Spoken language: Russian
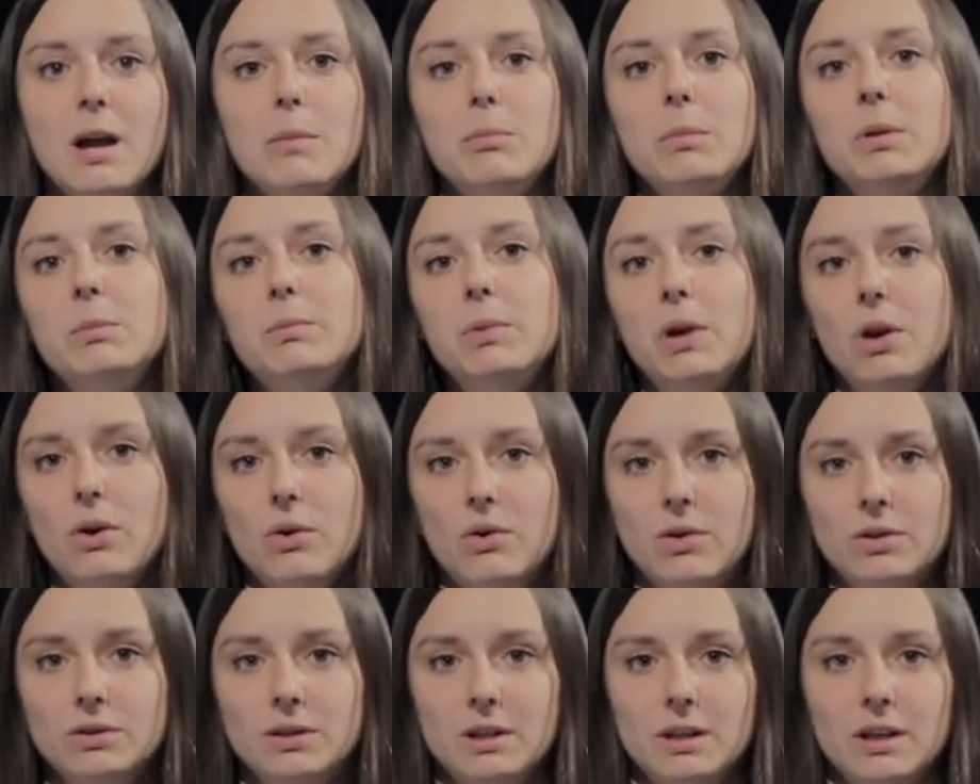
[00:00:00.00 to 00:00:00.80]

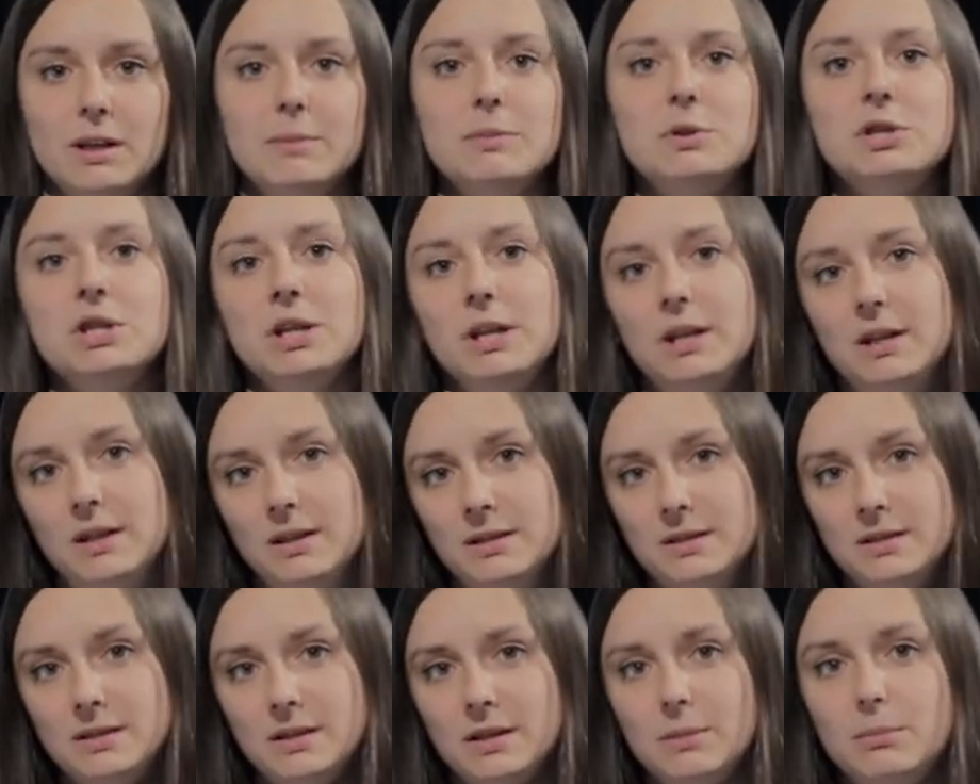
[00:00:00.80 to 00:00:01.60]
Минприроды,
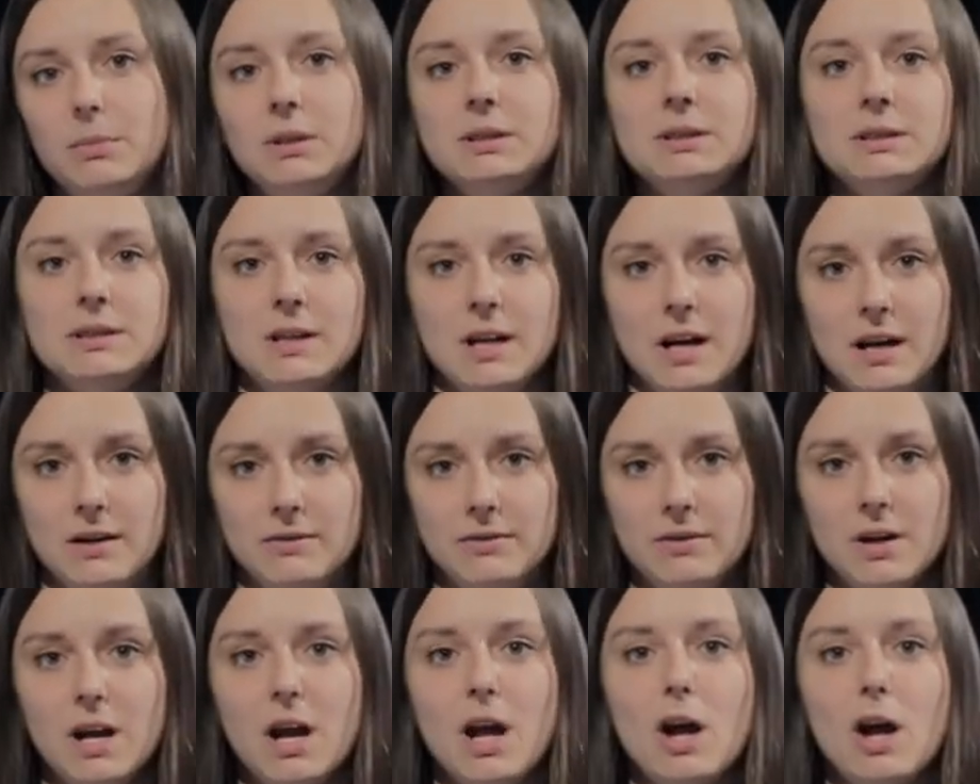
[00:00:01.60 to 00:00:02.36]
МЧС, Минздрав,